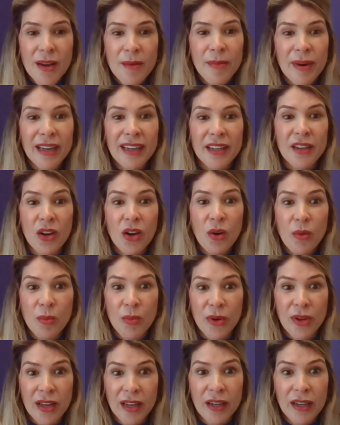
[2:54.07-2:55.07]
para que ellos lo
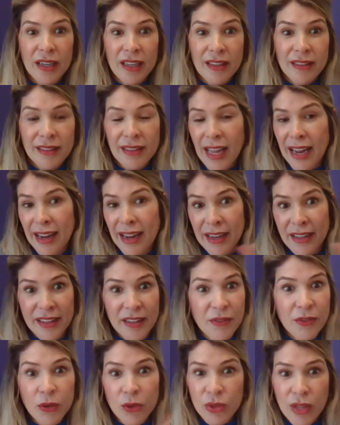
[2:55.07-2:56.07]
puedan eh,
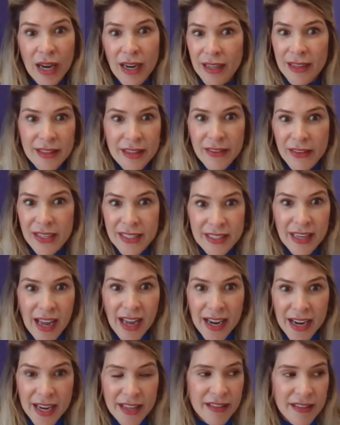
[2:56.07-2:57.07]
disfrutar en diversas
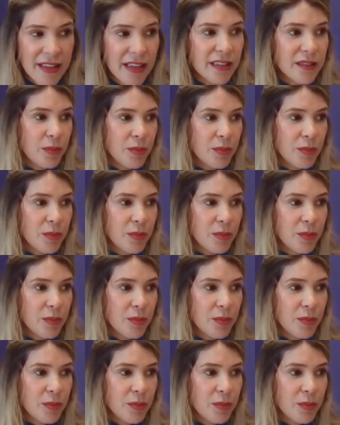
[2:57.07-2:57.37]
agendas.